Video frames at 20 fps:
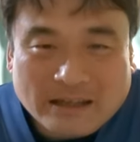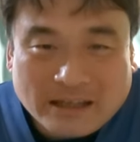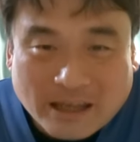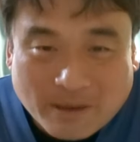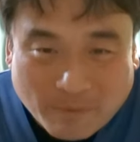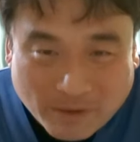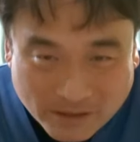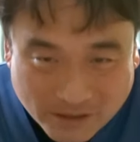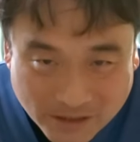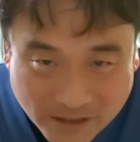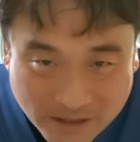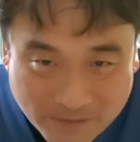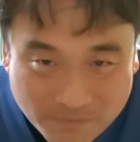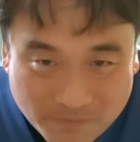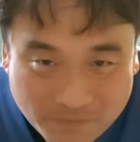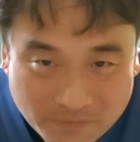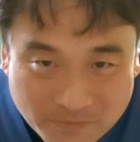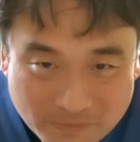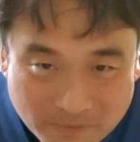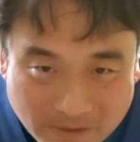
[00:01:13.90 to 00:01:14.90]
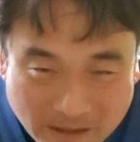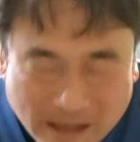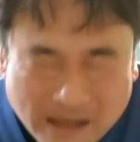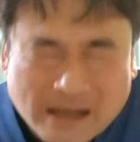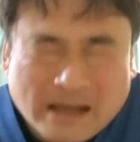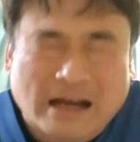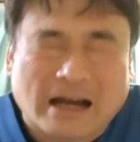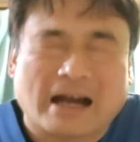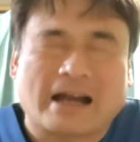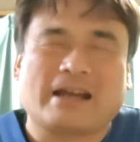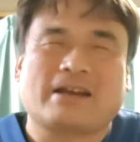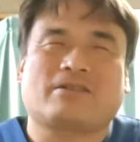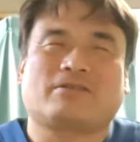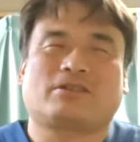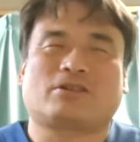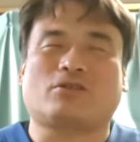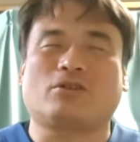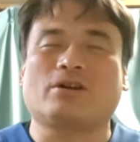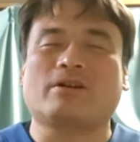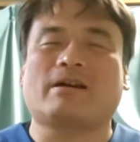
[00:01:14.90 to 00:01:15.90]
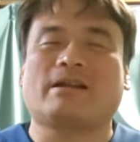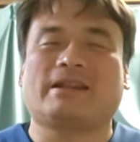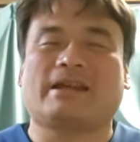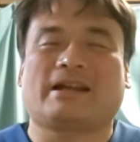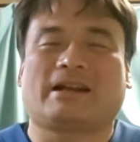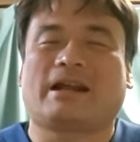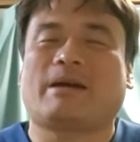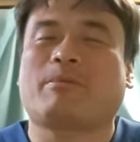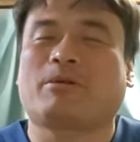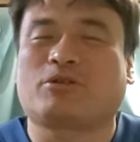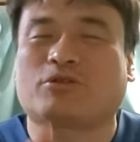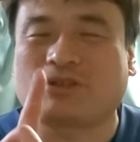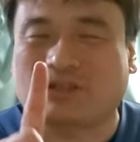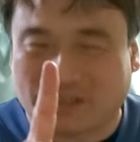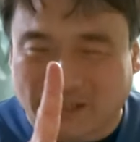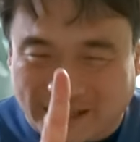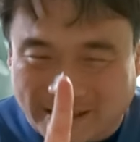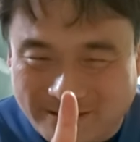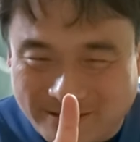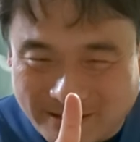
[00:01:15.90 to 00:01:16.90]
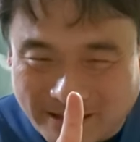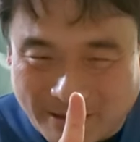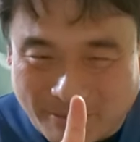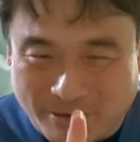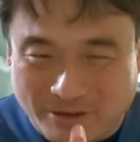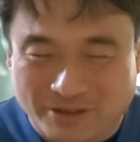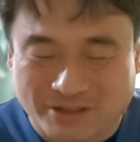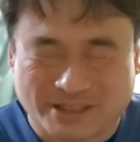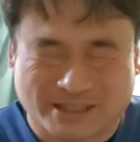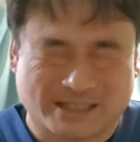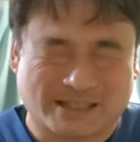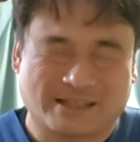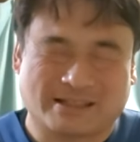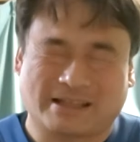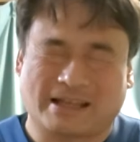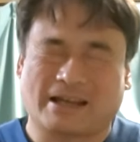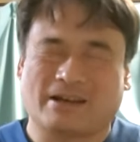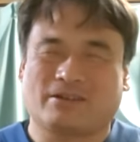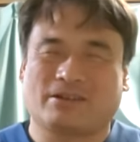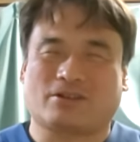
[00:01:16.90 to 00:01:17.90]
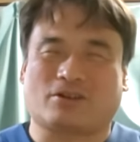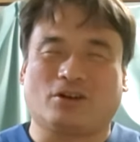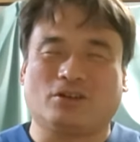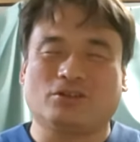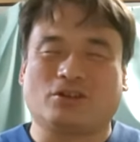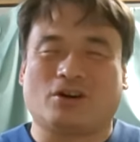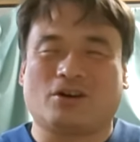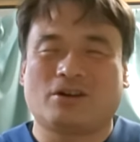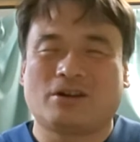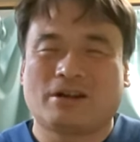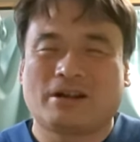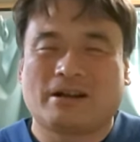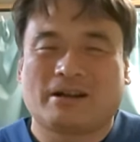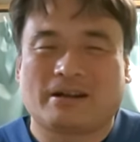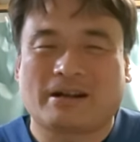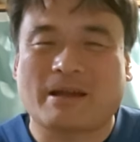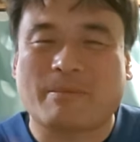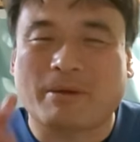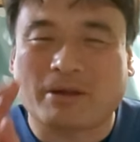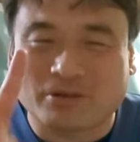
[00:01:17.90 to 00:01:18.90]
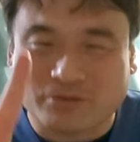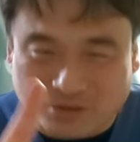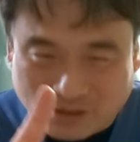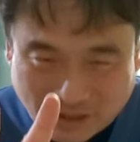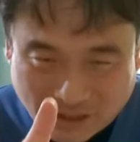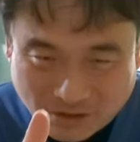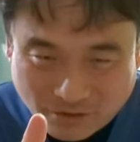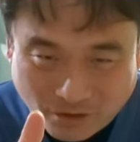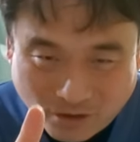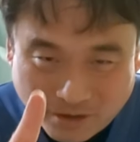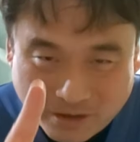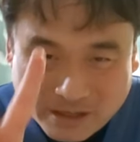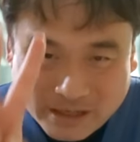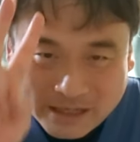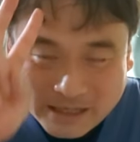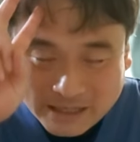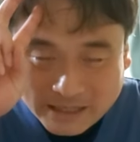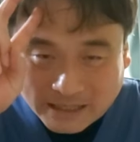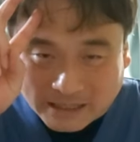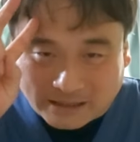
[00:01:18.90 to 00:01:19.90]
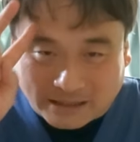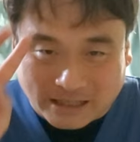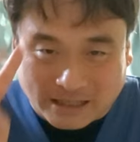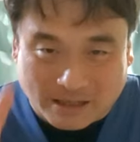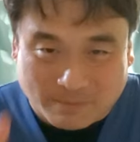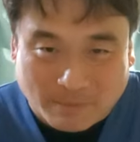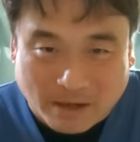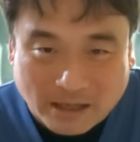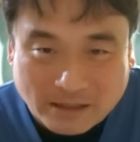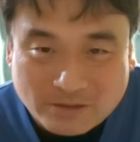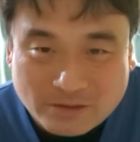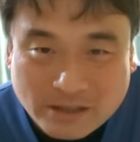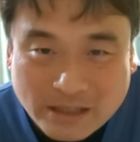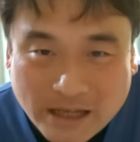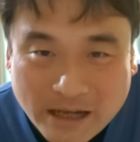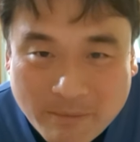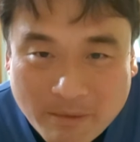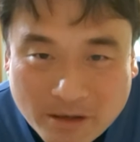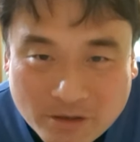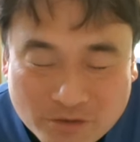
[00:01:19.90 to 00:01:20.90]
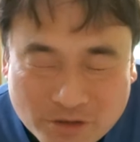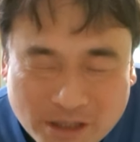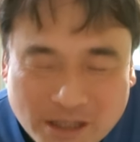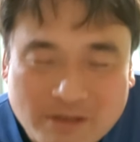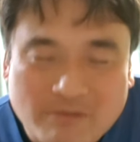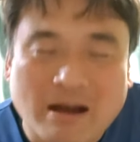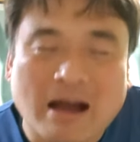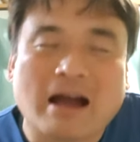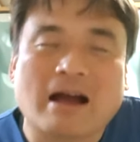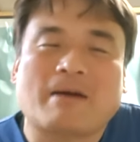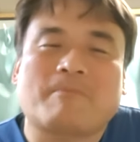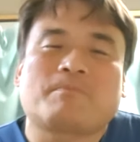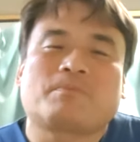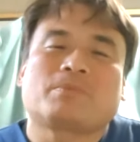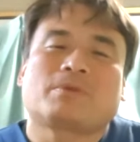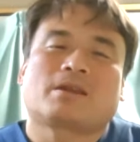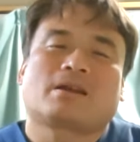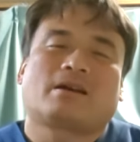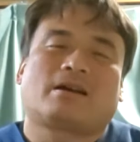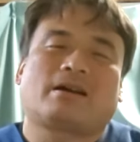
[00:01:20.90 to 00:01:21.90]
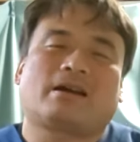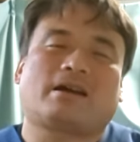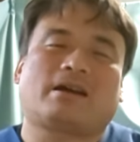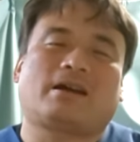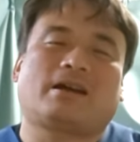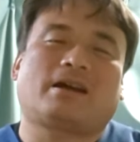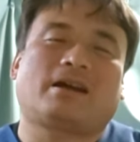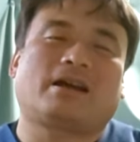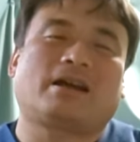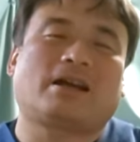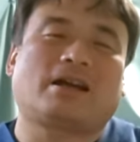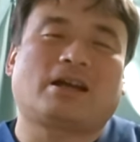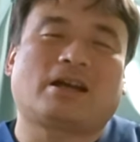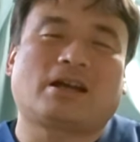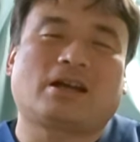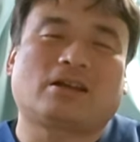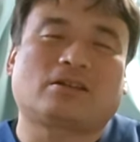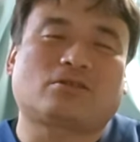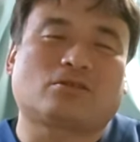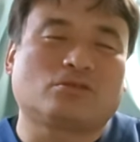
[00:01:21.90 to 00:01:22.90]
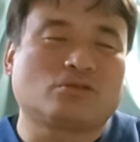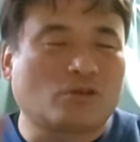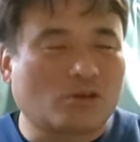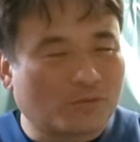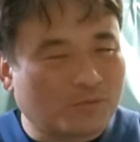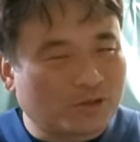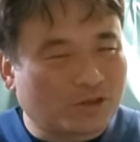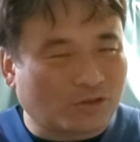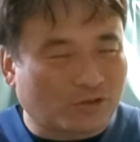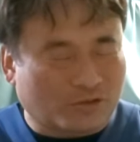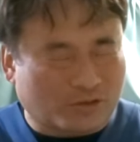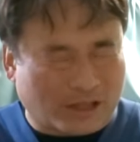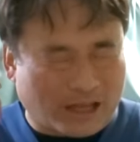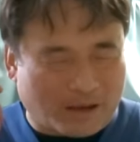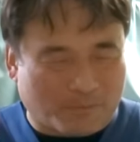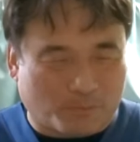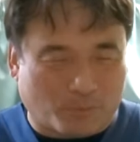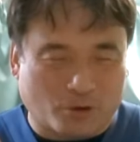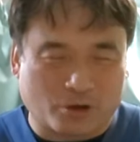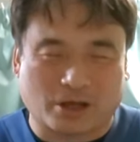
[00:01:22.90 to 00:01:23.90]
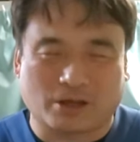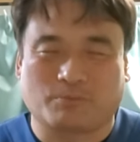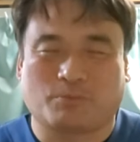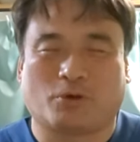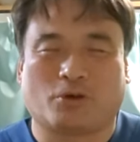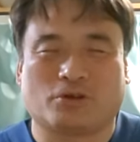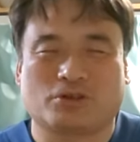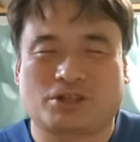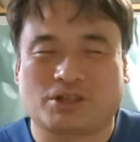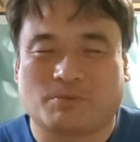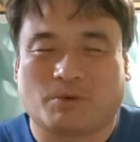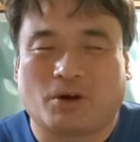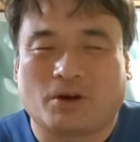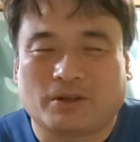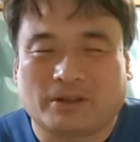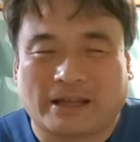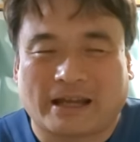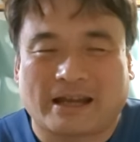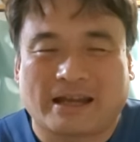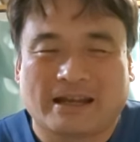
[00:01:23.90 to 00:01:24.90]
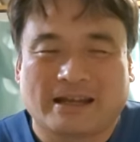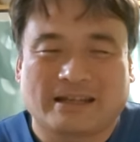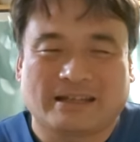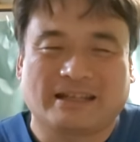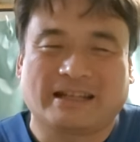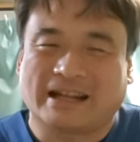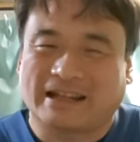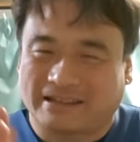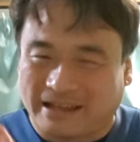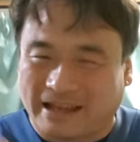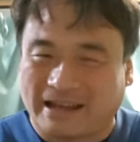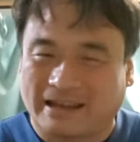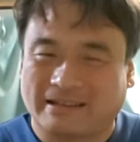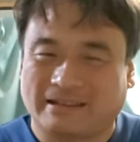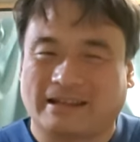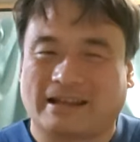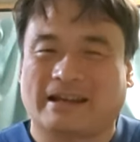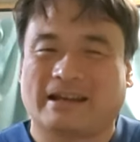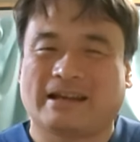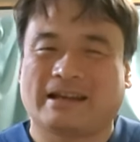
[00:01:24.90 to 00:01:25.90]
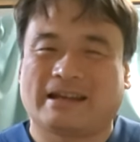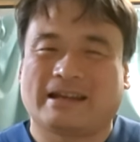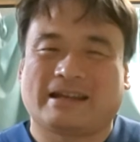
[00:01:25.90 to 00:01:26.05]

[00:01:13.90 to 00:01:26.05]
いけますね。はい。これはね、レベル1です。レベル1。ね。で今度、レベル2をやっていきます。で、レベル2は、えーと、脳みそのね、ボケ防止もね、入れてね、